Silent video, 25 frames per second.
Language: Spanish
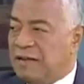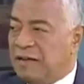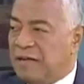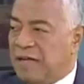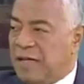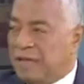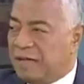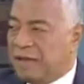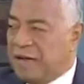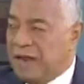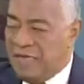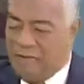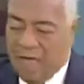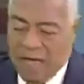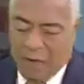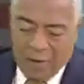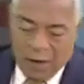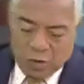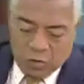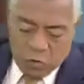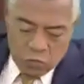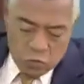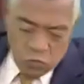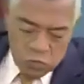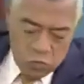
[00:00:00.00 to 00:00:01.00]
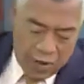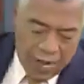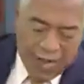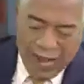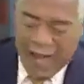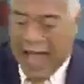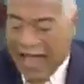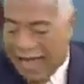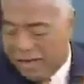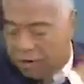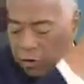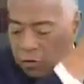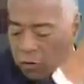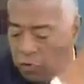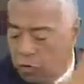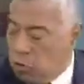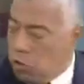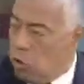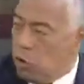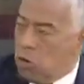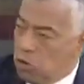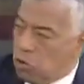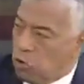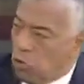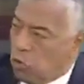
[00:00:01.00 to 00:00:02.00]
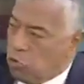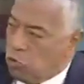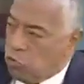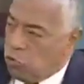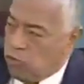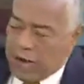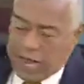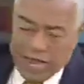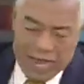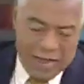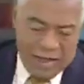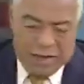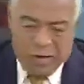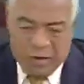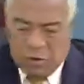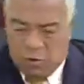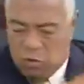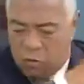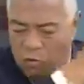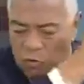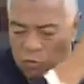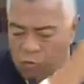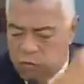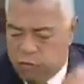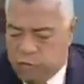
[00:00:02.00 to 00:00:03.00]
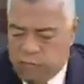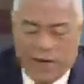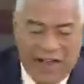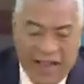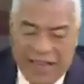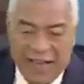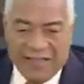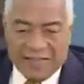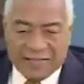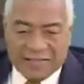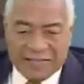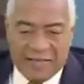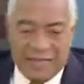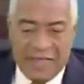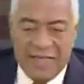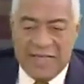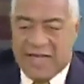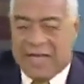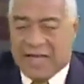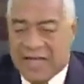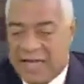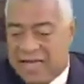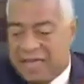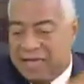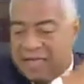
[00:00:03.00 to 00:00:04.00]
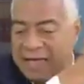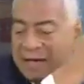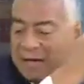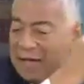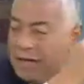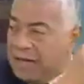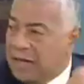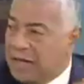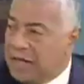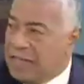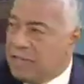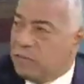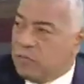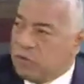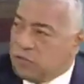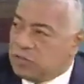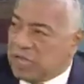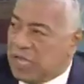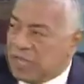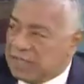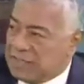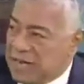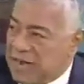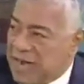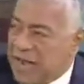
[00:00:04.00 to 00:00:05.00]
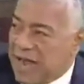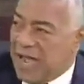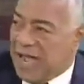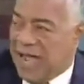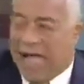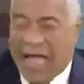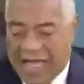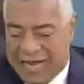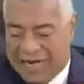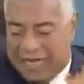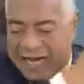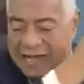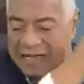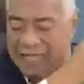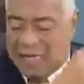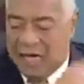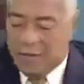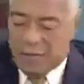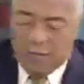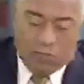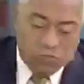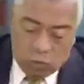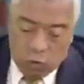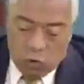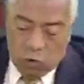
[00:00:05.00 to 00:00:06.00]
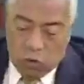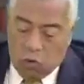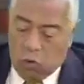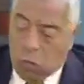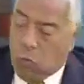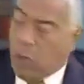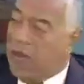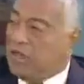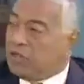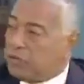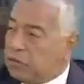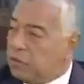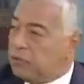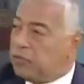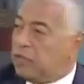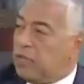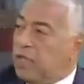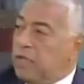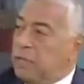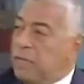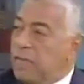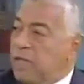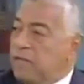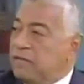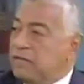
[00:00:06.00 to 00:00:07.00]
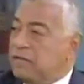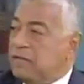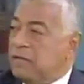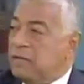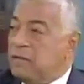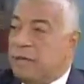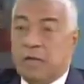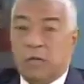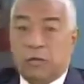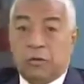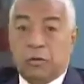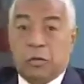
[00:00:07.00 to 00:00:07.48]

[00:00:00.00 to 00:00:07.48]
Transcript: que le daba con un casco, con, una, con un frenesí aquella, aquella muchacha en la cara y le daba dos, cuatro, seis veces.